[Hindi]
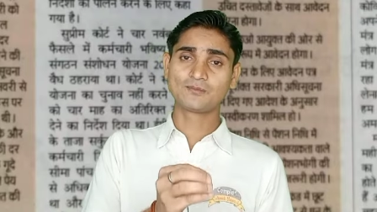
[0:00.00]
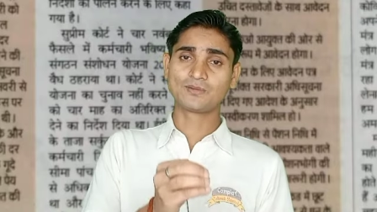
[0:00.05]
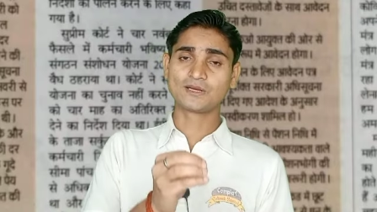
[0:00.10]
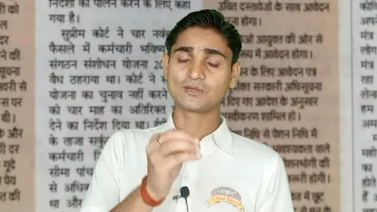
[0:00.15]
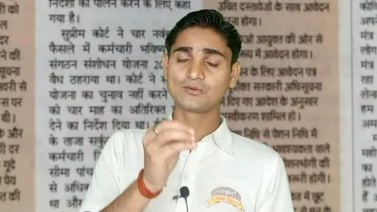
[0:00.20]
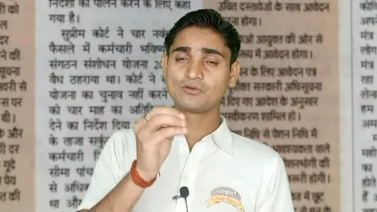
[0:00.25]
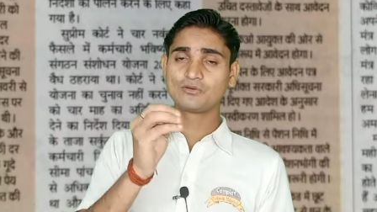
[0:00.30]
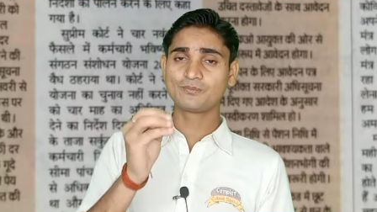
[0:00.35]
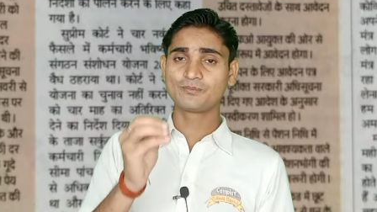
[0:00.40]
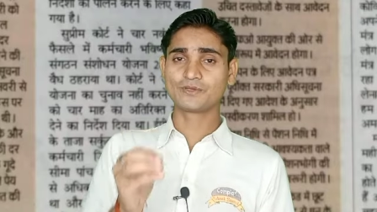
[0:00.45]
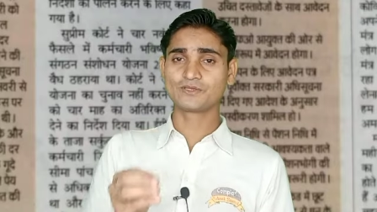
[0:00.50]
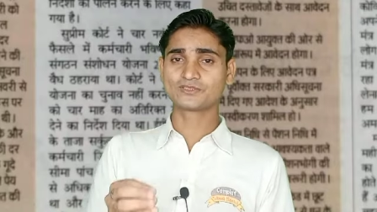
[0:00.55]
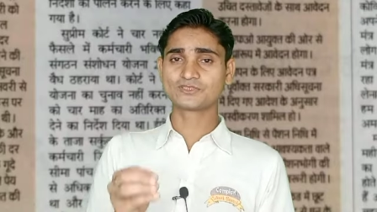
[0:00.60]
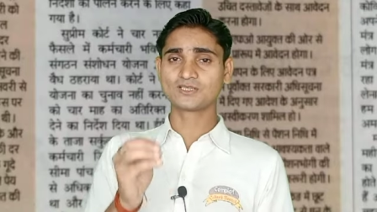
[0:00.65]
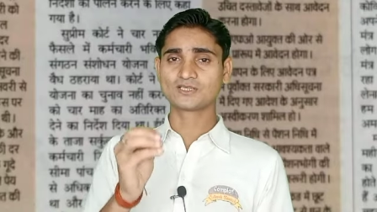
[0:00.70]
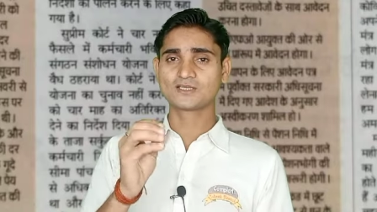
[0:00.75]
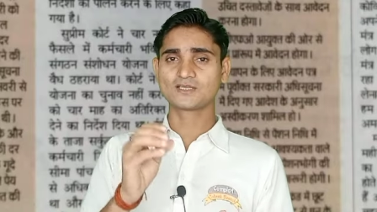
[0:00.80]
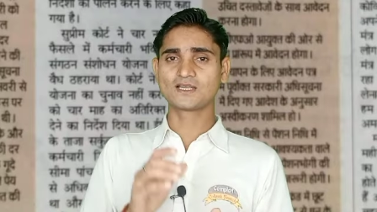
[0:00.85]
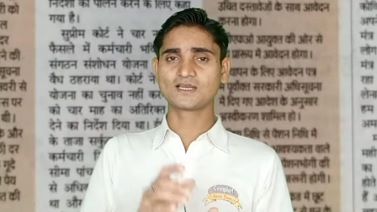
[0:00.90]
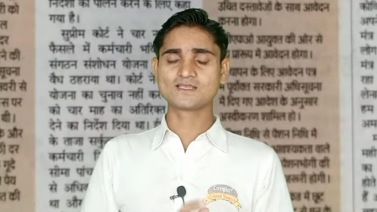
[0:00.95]
बढ़ी हुई
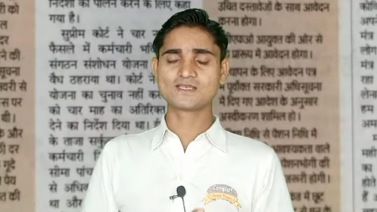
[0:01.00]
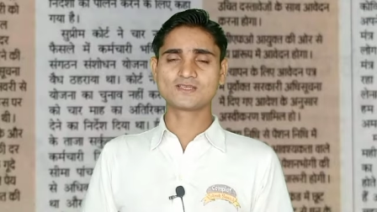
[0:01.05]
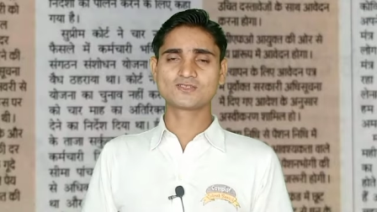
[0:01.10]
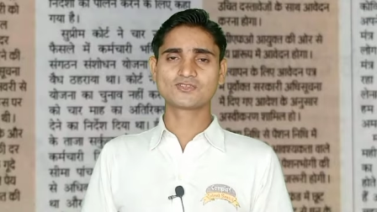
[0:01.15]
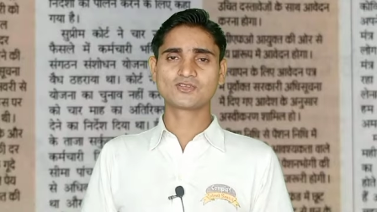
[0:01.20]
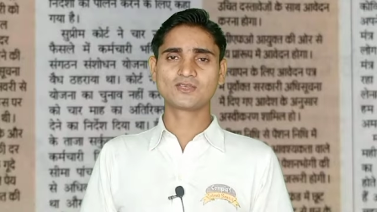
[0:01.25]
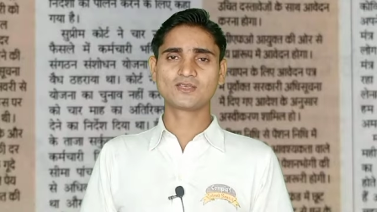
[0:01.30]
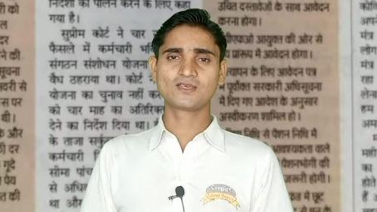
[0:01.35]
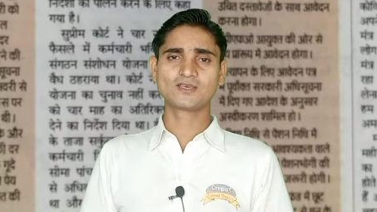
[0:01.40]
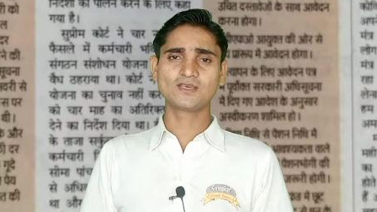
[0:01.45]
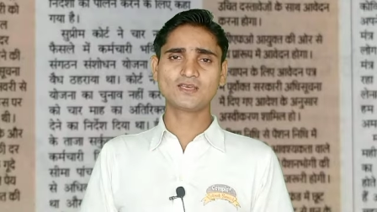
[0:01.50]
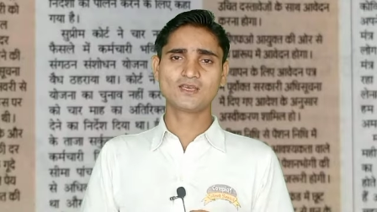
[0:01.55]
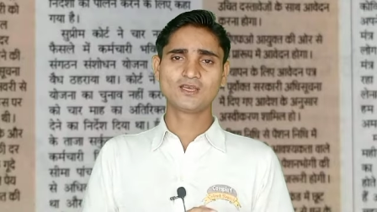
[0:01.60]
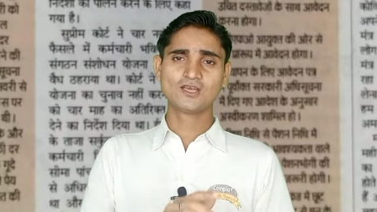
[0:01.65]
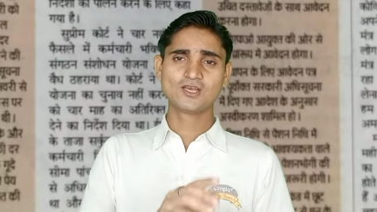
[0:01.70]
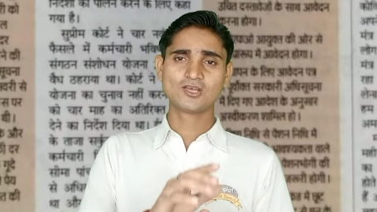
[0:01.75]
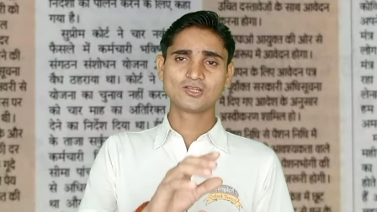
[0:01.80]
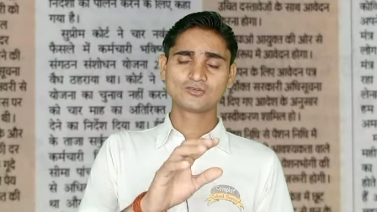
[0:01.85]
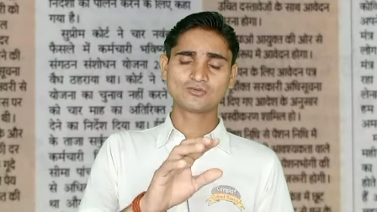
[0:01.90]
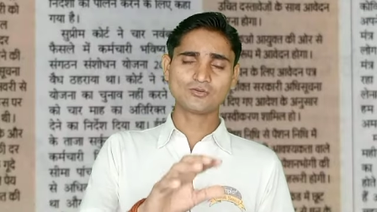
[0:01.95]
पेंशन की राशि चाहिए
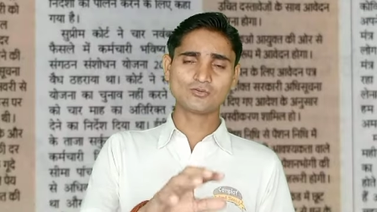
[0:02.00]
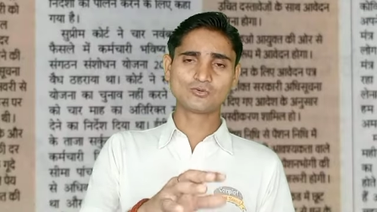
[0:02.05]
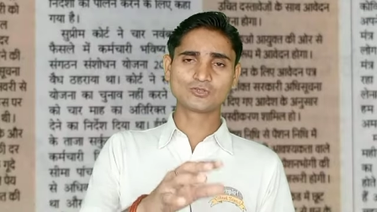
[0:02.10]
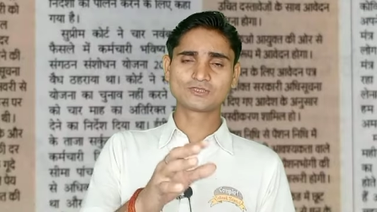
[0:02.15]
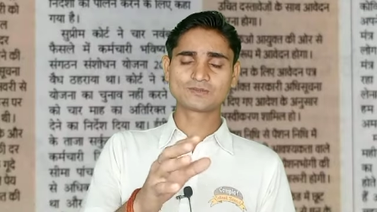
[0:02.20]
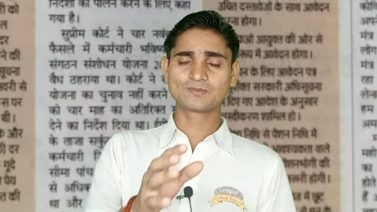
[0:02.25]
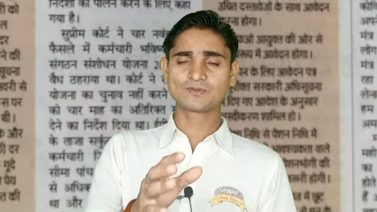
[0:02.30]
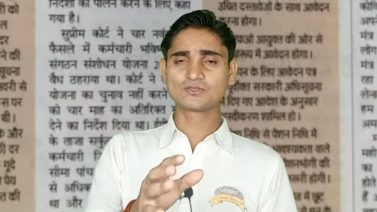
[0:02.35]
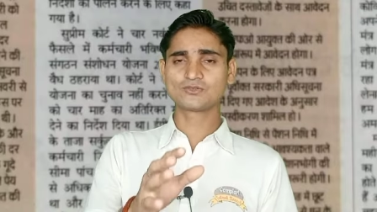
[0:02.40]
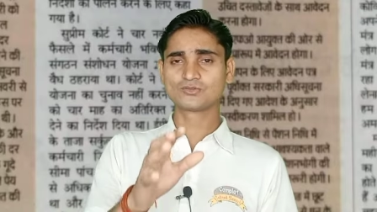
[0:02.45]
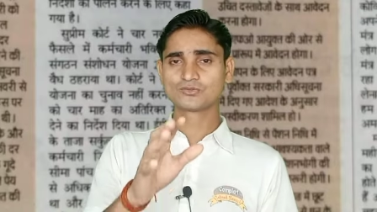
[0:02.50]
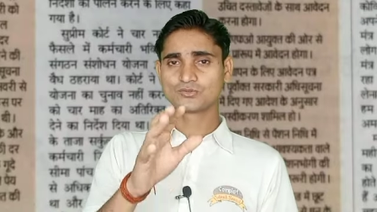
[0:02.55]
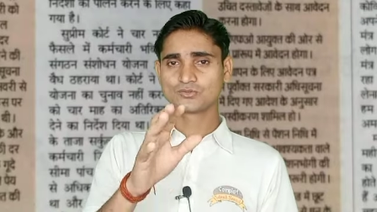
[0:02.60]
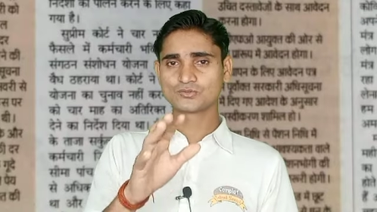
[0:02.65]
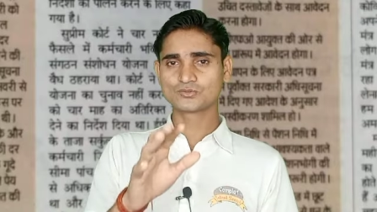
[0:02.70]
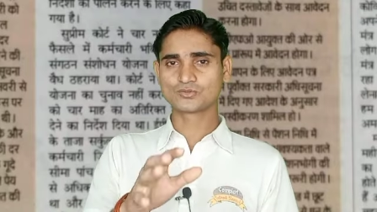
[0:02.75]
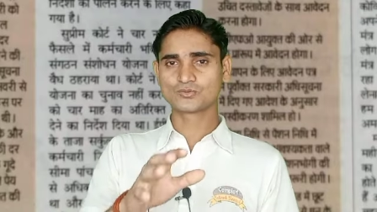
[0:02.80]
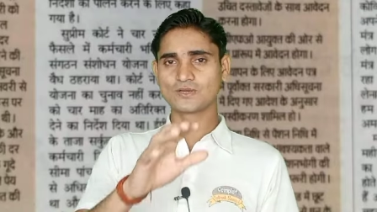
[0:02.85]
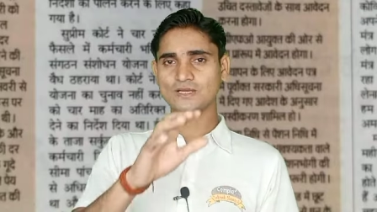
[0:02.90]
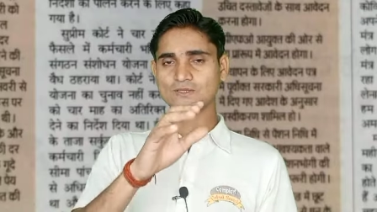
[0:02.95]
तो उस पर जो
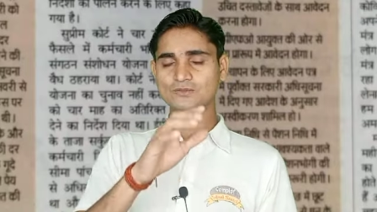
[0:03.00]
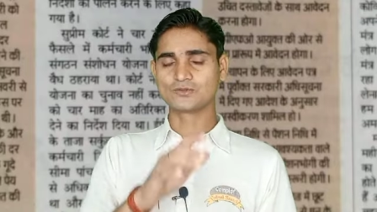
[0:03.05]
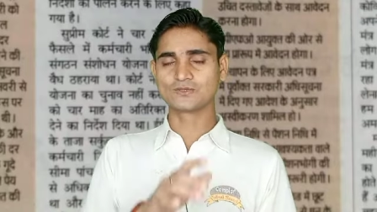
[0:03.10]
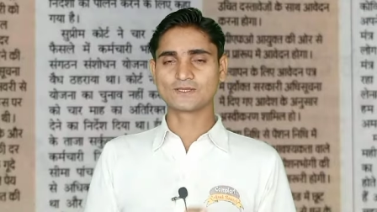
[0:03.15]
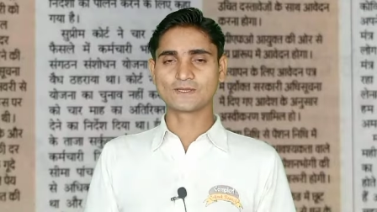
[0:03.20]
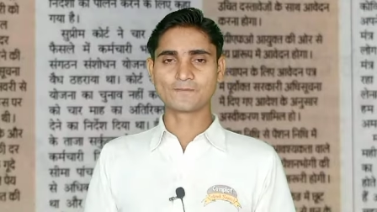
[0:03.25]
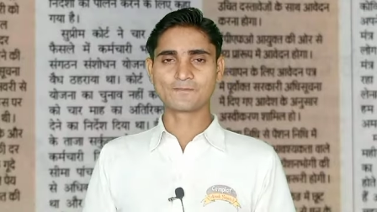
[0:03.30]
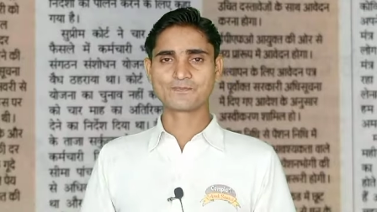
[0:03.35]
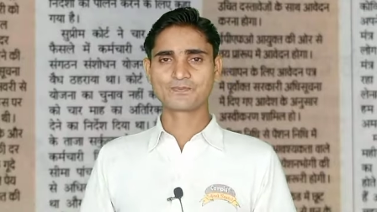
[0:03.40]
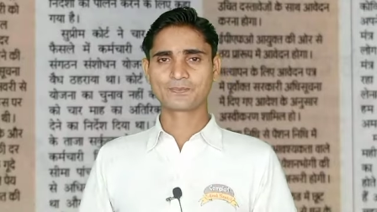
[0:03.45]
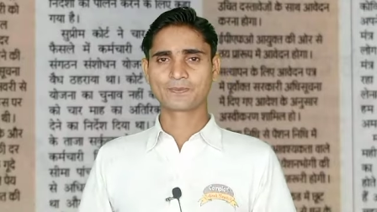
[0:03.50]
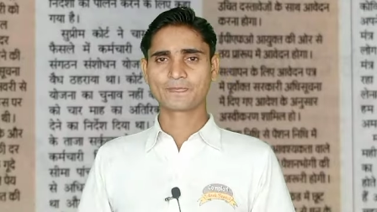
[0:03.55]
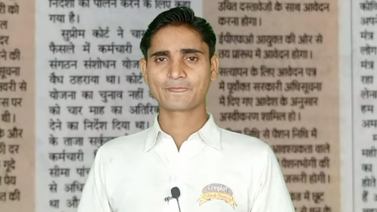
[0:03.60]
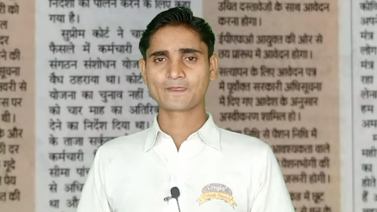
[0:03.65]
तो सुनवाई होगी